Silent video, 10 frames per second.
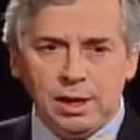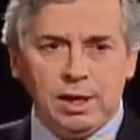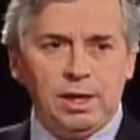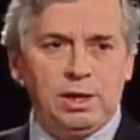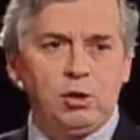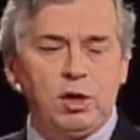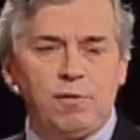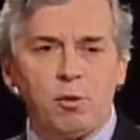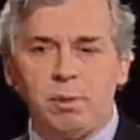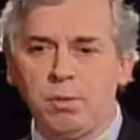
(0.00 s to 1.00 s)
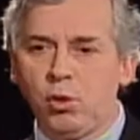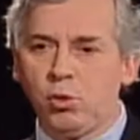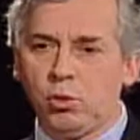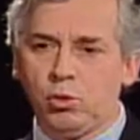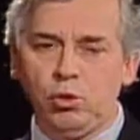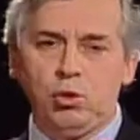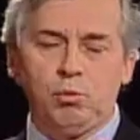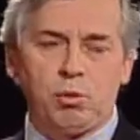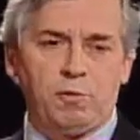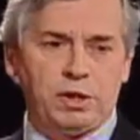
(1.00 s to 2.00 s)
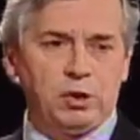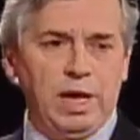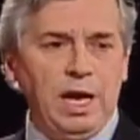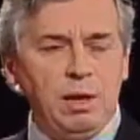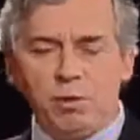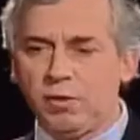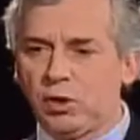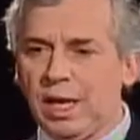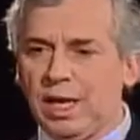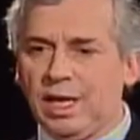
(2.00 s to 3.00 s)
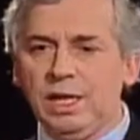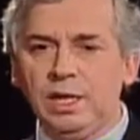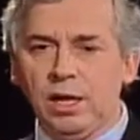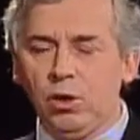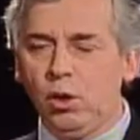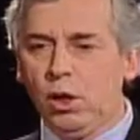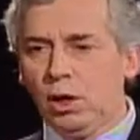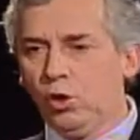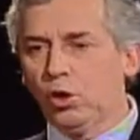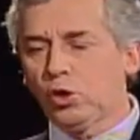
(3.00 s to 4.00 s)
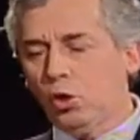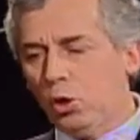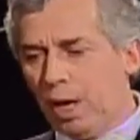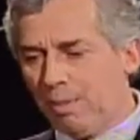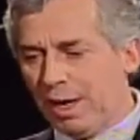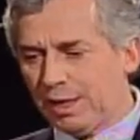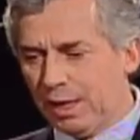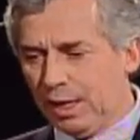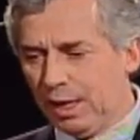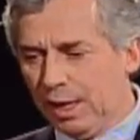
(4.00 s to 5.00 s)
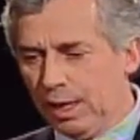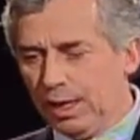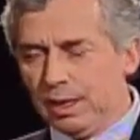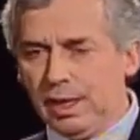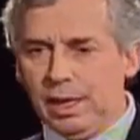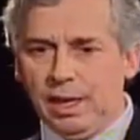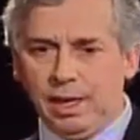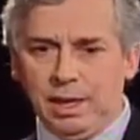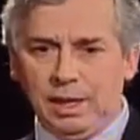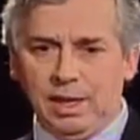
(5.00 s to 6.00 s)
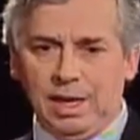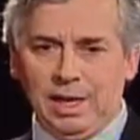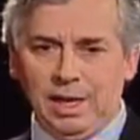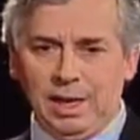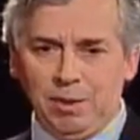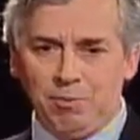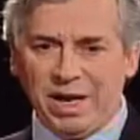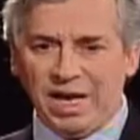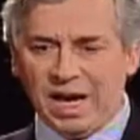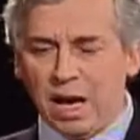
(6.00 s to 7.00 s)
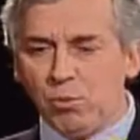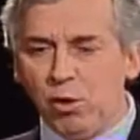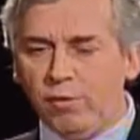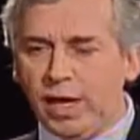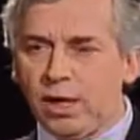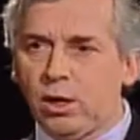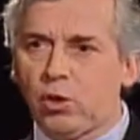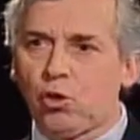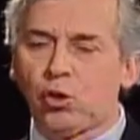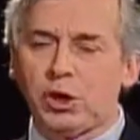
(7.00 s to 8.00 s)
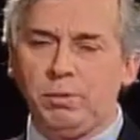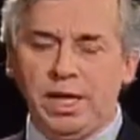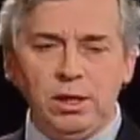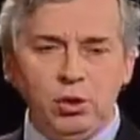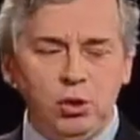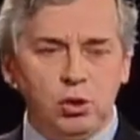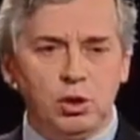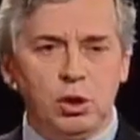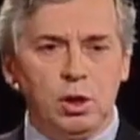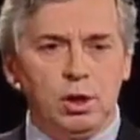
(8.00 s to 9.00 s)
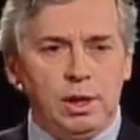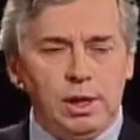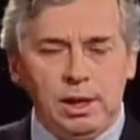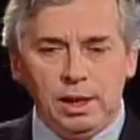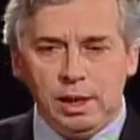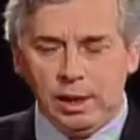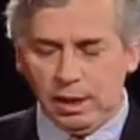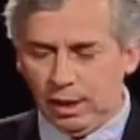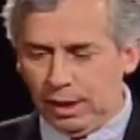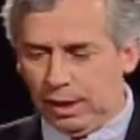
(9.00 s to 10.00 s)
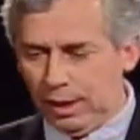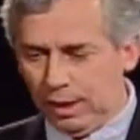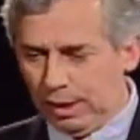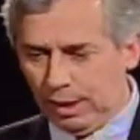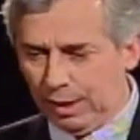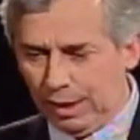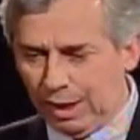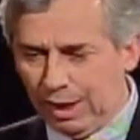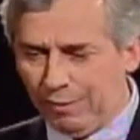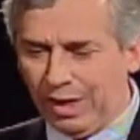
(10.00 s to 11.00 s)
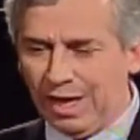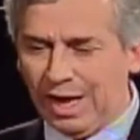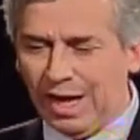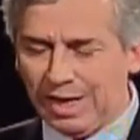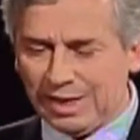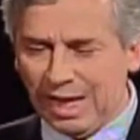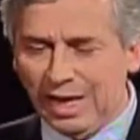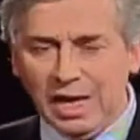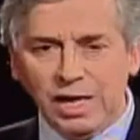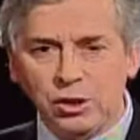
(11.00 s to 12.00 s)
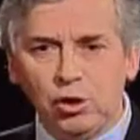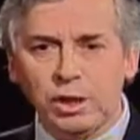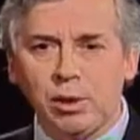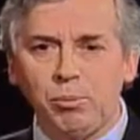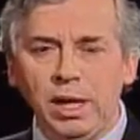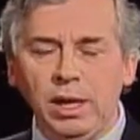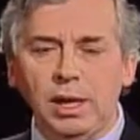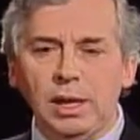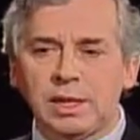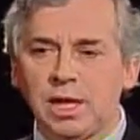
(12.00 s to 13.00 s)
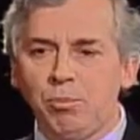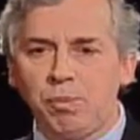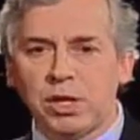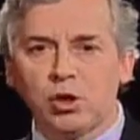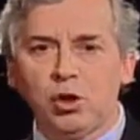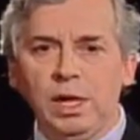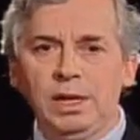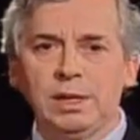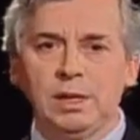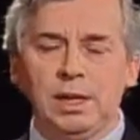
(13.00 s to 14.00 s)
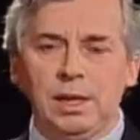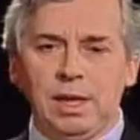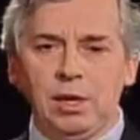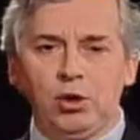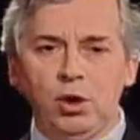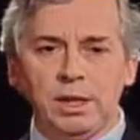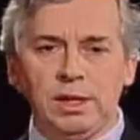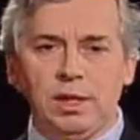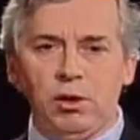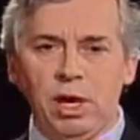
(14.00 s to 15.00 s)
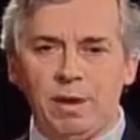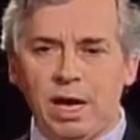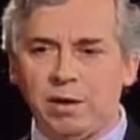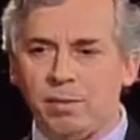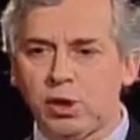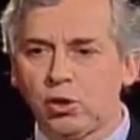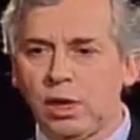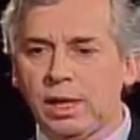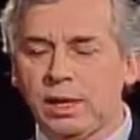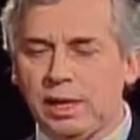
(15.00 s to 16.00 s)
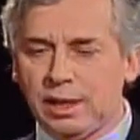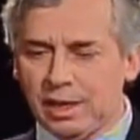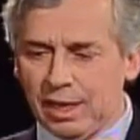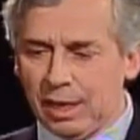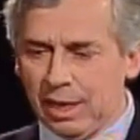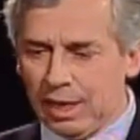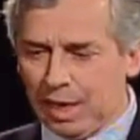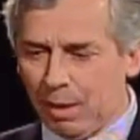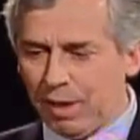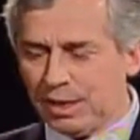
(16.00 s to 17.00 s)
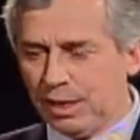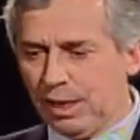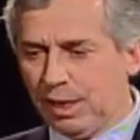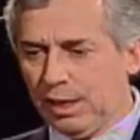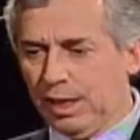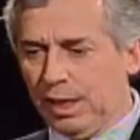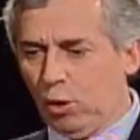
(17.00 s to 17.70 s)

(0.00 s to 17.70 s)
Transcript: eh, donde formemos profesionales, profesionales íntegros, no solo capaces de, manejar muy bien conocimientos, y, habilidades técnicas, sino que también sean personas en todo el sentido de la palabra, personas que, sean capaces de,